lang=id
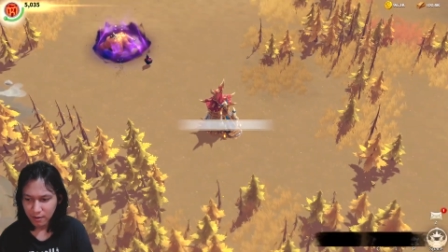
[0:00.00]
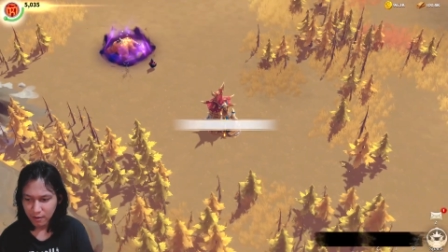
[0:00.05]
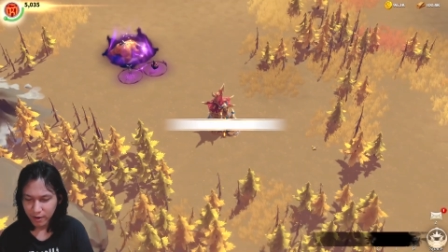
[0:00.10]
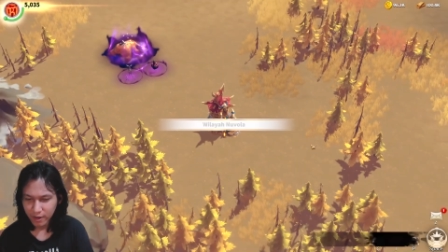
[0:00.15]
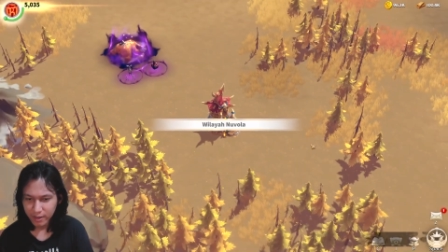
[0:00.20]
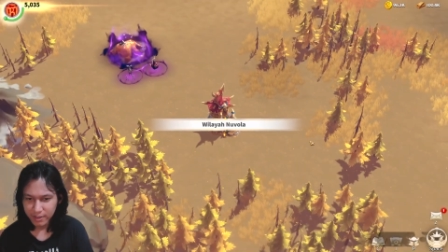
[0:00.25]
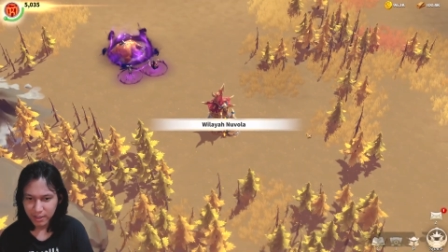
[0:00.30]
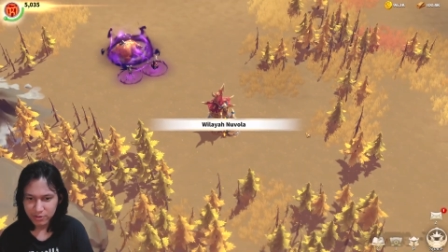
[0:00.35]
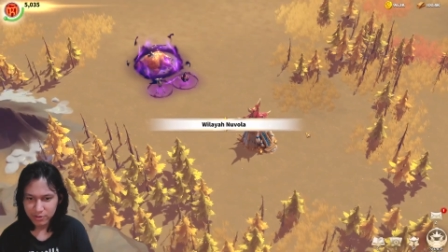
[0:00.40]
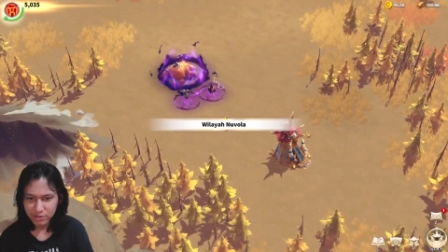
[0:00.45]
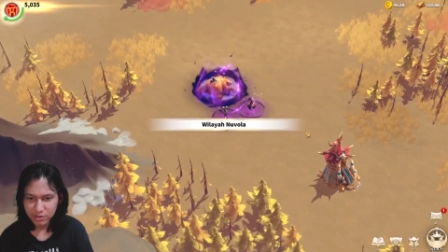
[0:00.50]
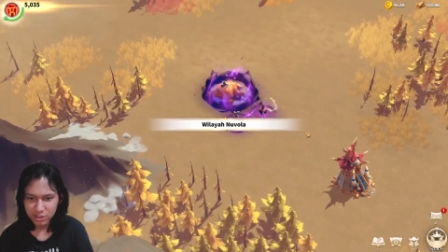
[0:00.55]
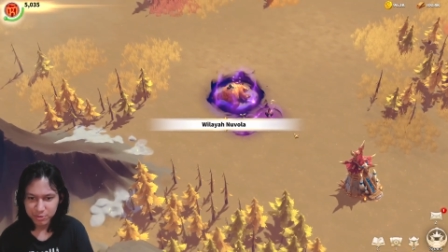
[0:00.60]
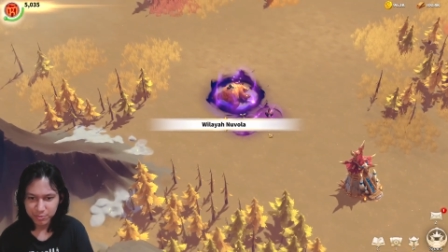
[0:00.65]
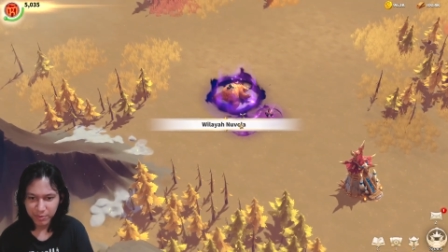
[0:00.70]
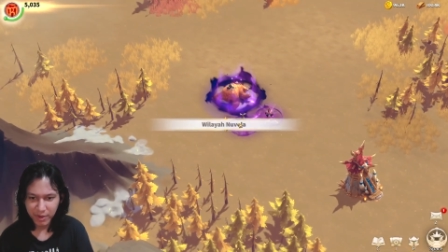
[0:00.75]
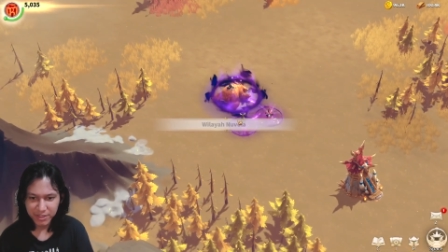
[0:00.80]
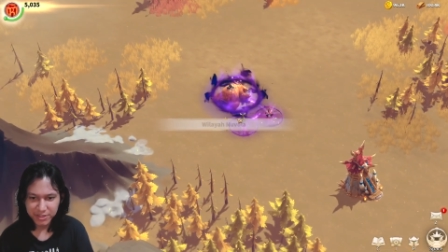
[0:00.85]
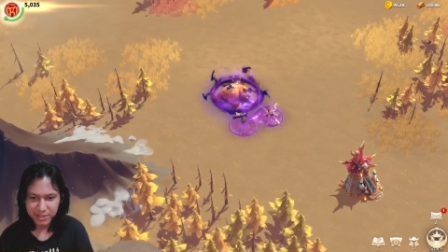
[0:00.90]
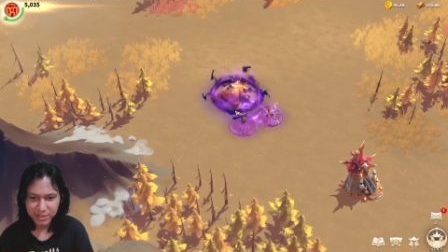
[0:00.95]
Kita langsung ke
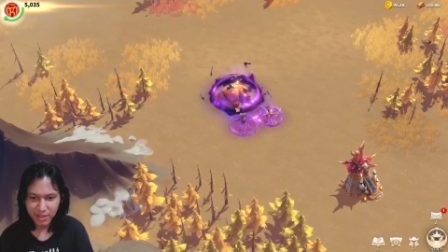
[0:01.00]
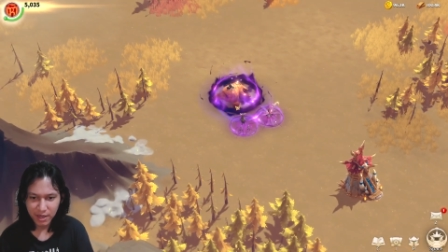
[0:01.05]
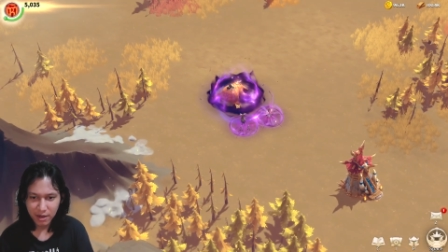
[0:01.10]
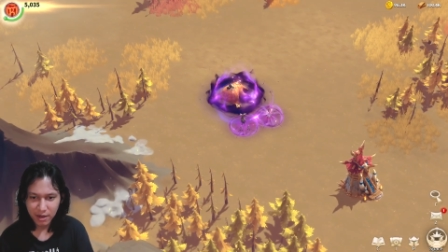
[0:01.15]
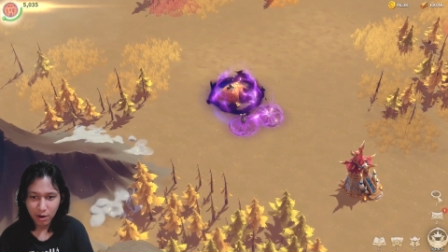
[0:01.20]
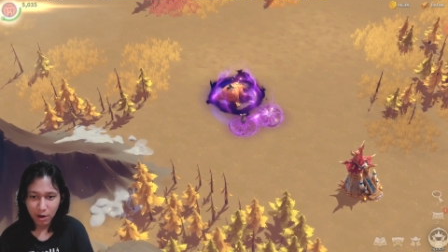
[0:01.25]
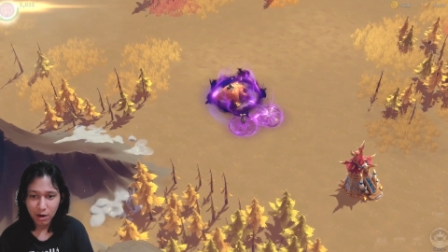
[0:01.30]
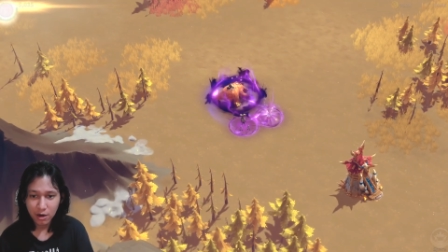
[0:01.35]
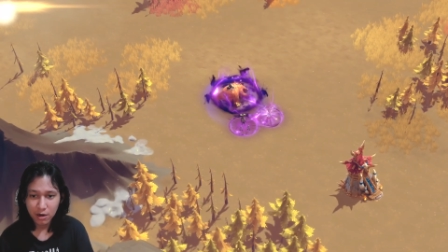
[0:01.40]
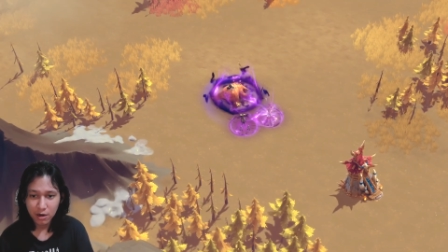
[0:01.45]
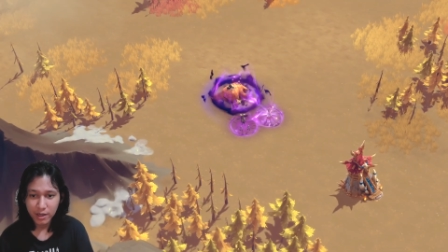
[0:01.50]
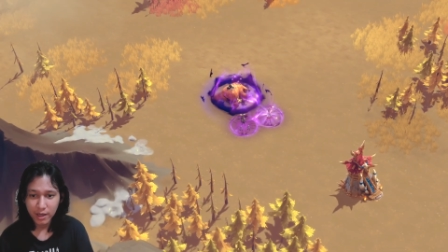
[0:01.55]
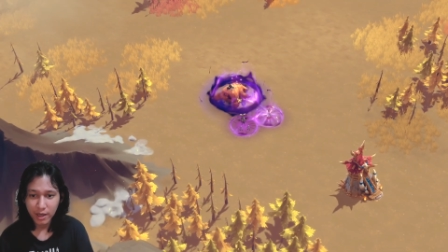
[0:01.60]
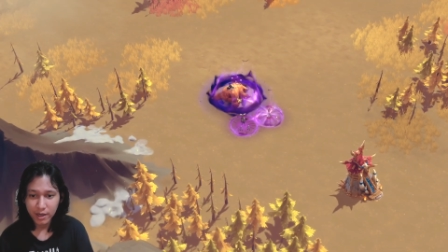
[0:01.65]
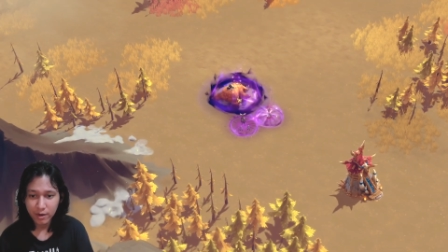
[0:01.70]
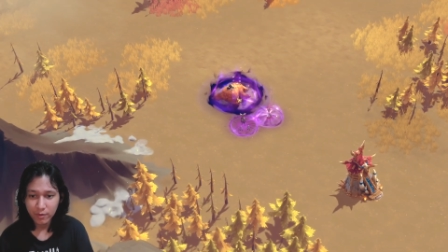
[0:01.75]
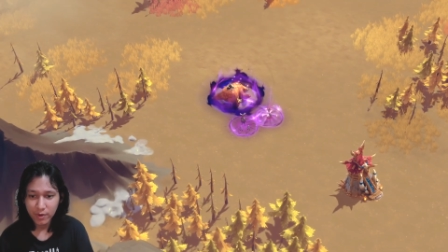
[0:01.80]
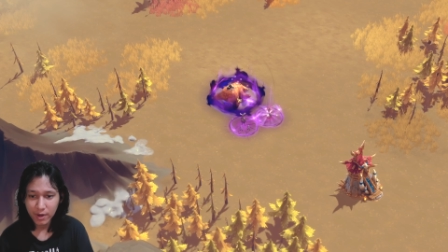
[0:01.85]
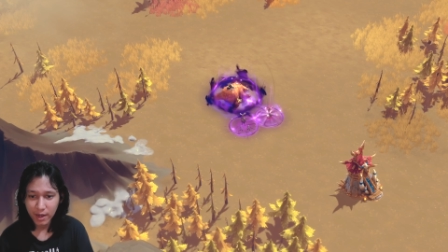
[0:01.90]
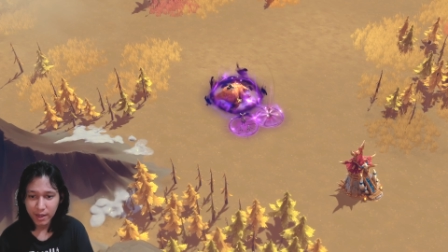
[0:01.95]
space ya. Oh, Oke, okay,
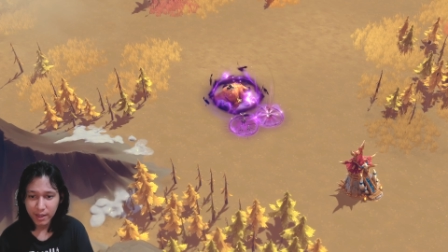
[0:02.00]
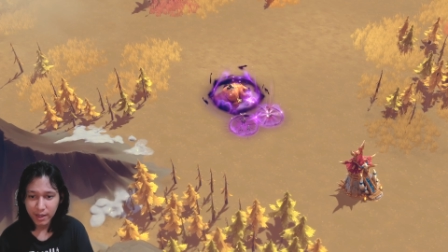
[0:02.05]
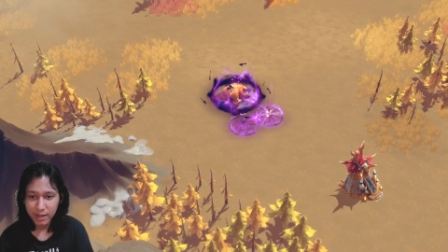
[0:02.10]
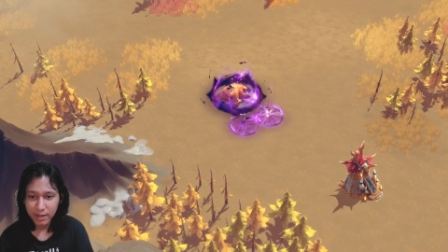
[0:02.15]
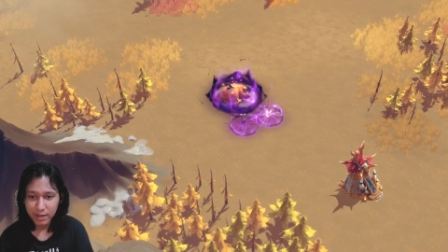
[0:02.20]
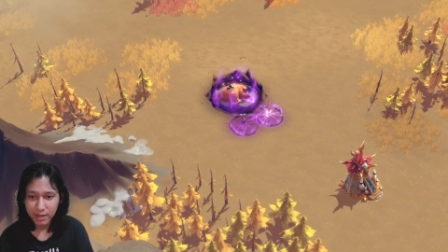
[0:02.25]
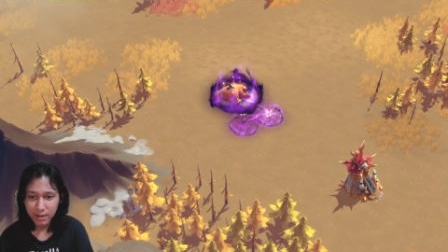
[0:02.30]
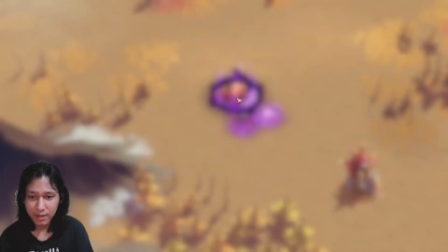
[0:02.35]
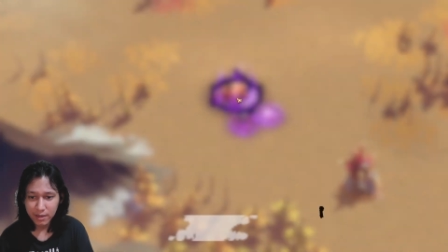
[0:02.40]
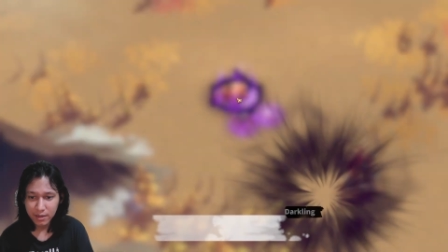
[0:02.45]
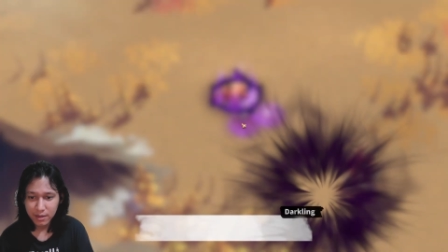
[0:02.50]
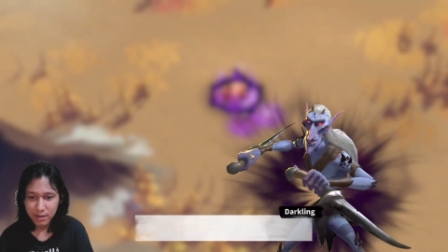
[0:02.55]
ada wilayah ini.